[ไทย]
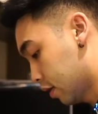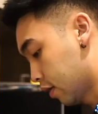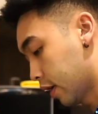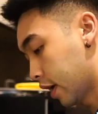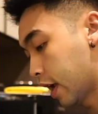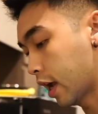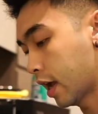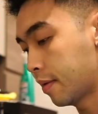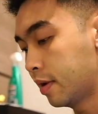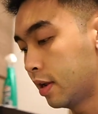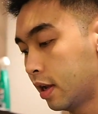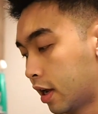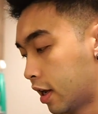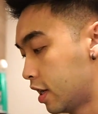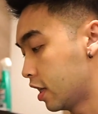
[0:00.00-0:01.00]
โอเคครับ
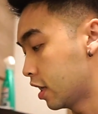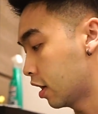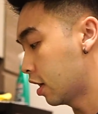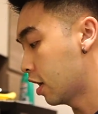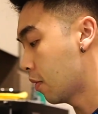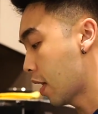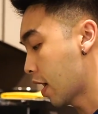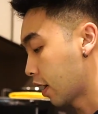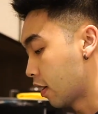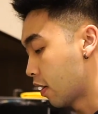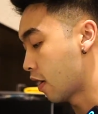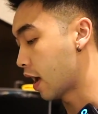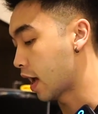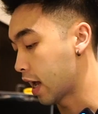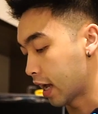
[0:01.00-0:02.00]
อันนี้ก็ระหว่างร
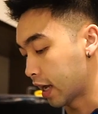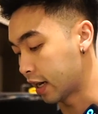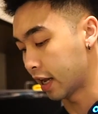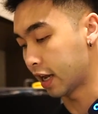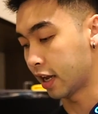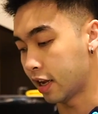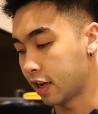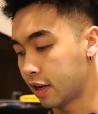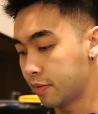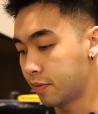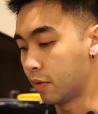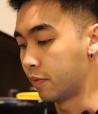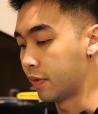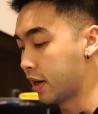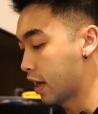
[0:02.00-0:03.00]
ออาหารนะ
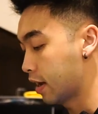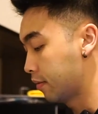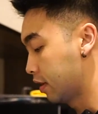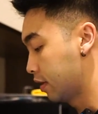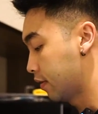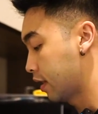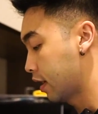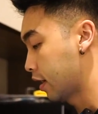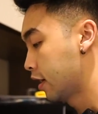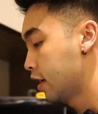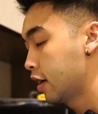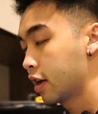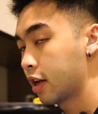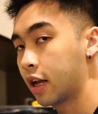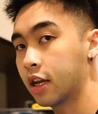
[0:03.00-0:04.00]
ผมแนะนำเลยว่า
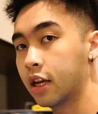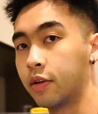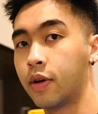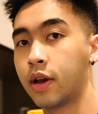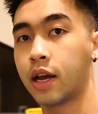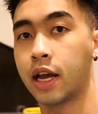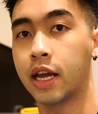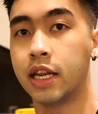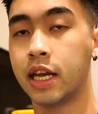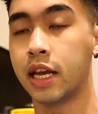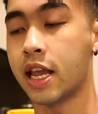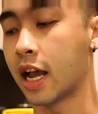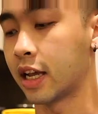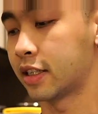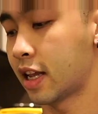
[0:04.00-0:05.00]
ถ้าเกิดว่าใครเนี่
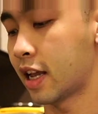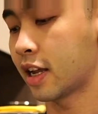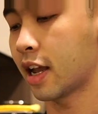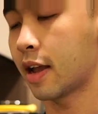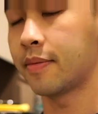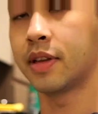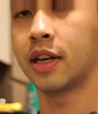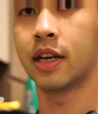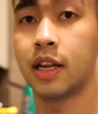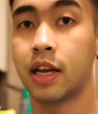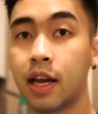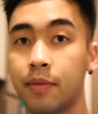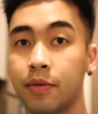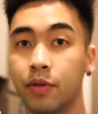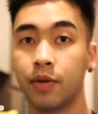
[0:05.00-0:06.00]
ยอยากสร้างกล้ามเนื้อ
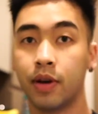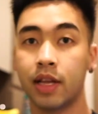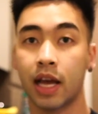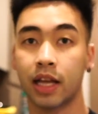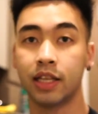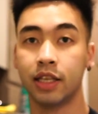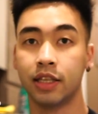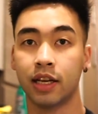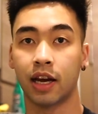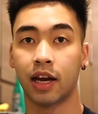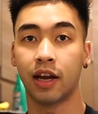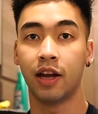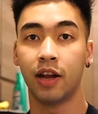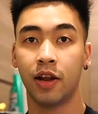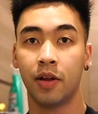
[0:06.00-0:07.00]
นะครับ หรือว่าอยากที่จะ
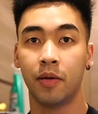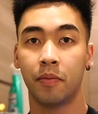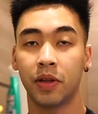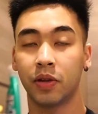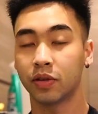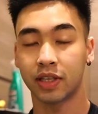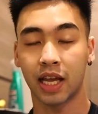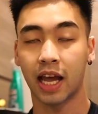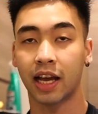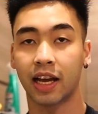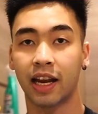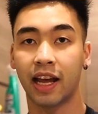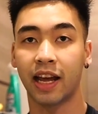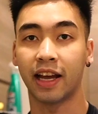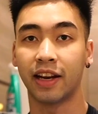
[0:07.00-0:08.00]
ไม่ต้องสร้าง
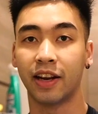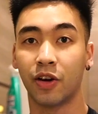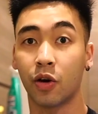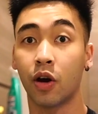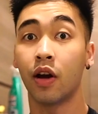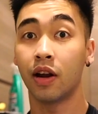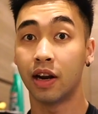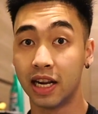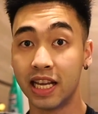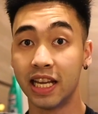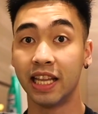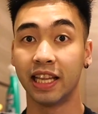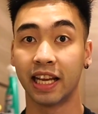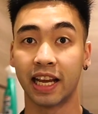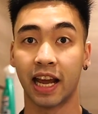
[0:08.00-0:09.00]
ก็ได้ แล้วก็ลี
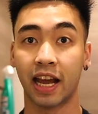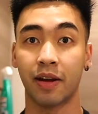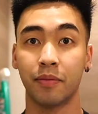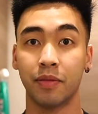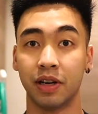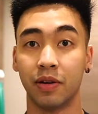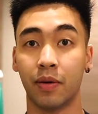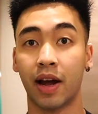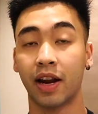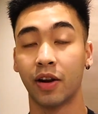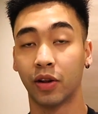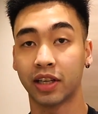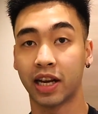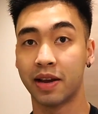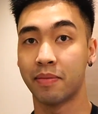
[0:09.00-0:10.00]
นอย่างเงี้ย หรือว่า
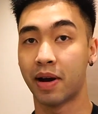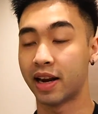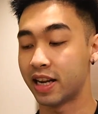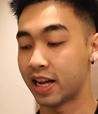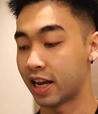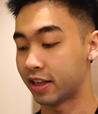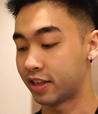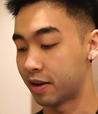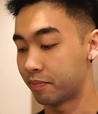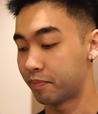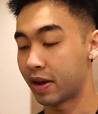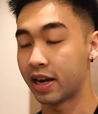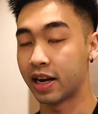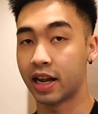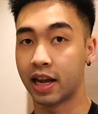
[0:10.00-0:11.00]
ลดไขมันเงี้ยจำ
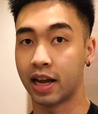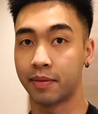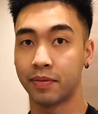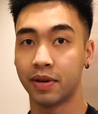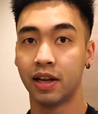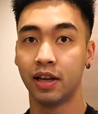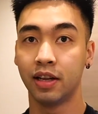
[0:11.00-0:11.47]
เป็นนะครับ